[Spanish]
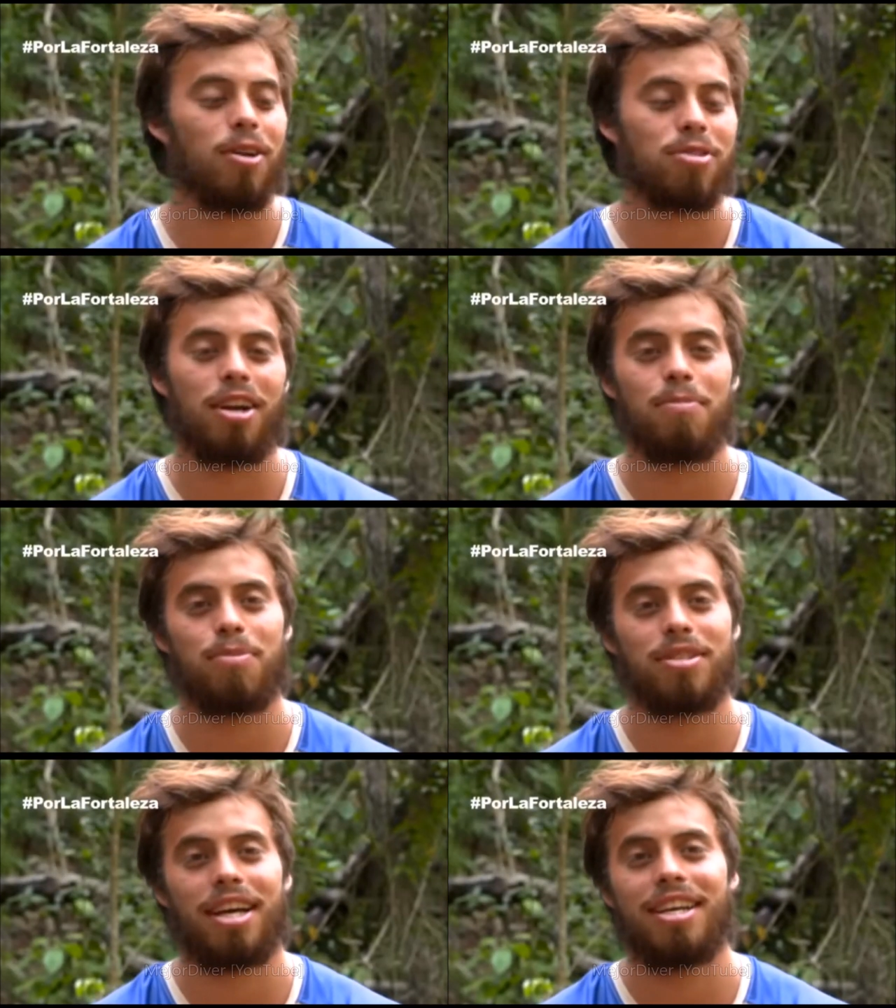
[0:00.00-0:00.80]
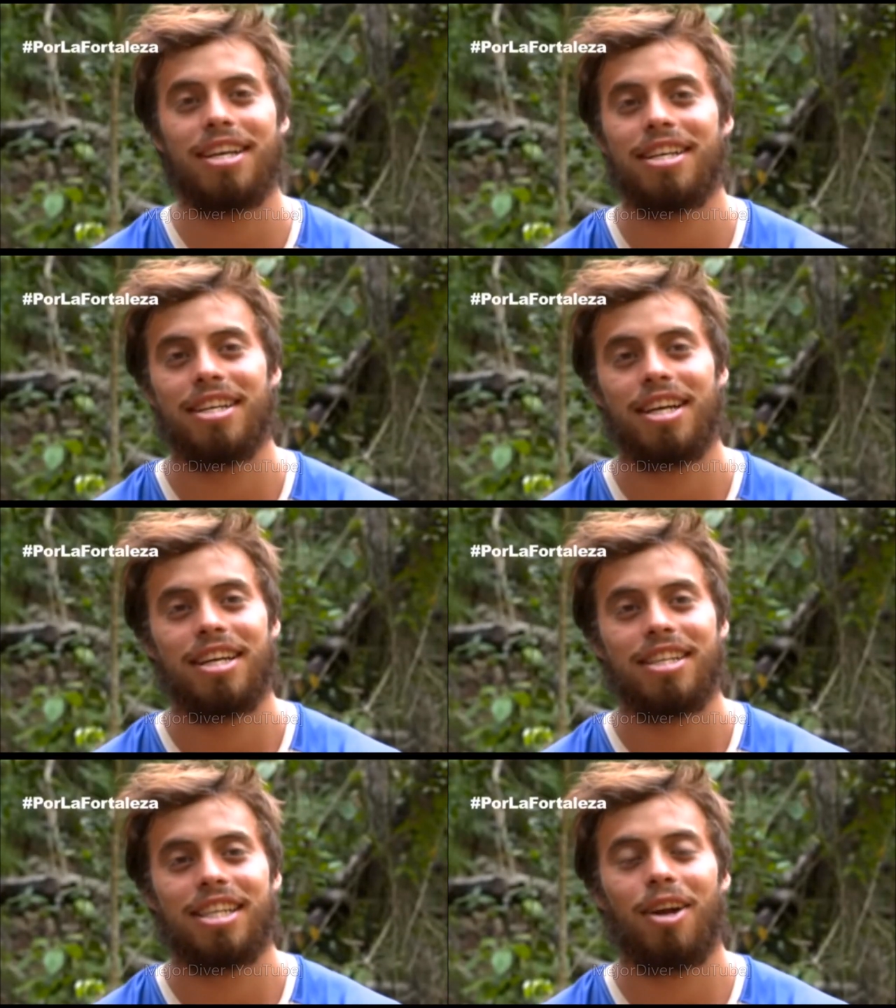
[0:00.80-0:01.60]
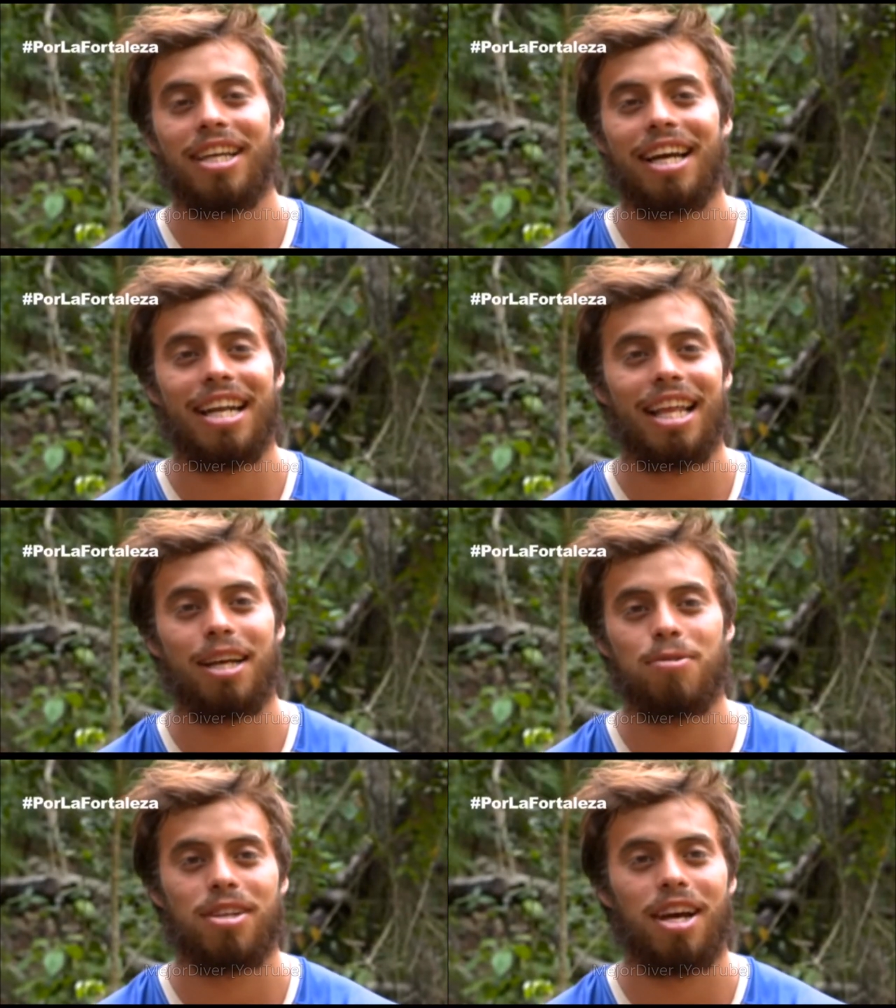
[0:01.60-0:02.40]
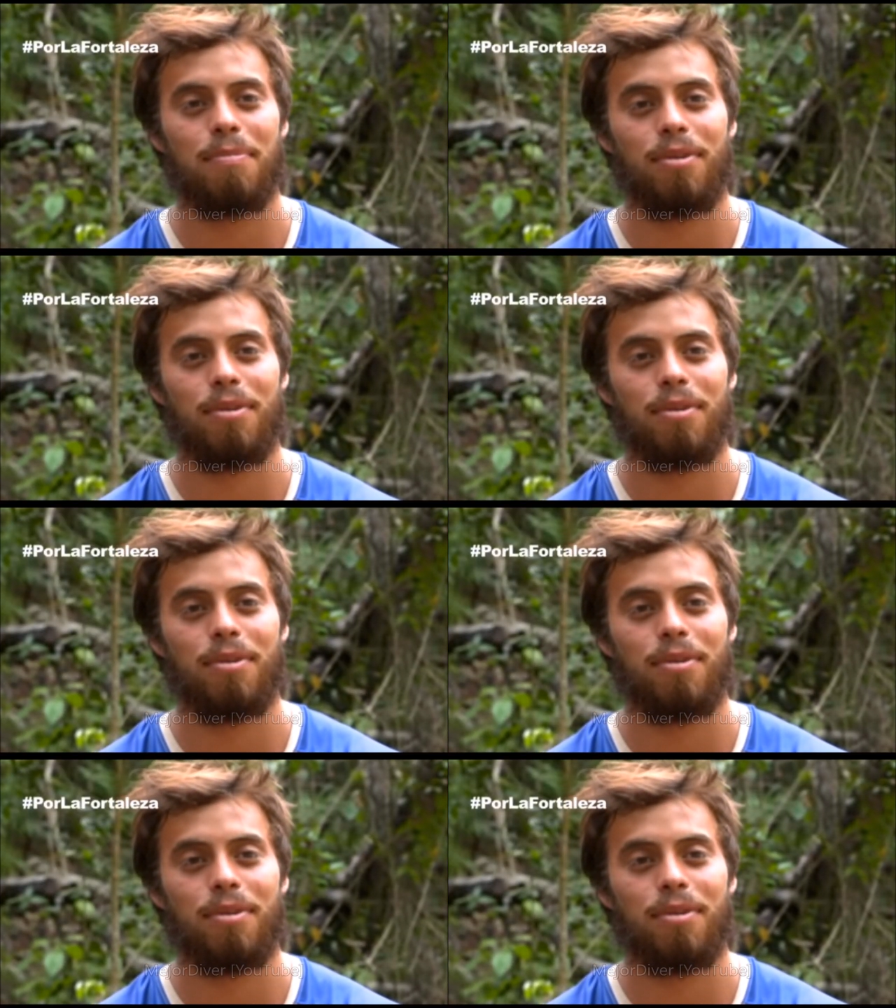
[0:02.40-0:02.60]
la usaron, pues ahí ya no tengan nada que usar